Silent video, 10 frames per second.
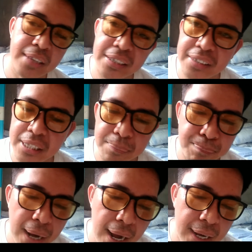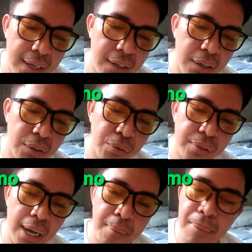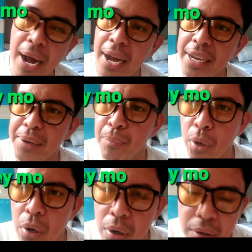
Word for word: Nasipa ko na bahay mo.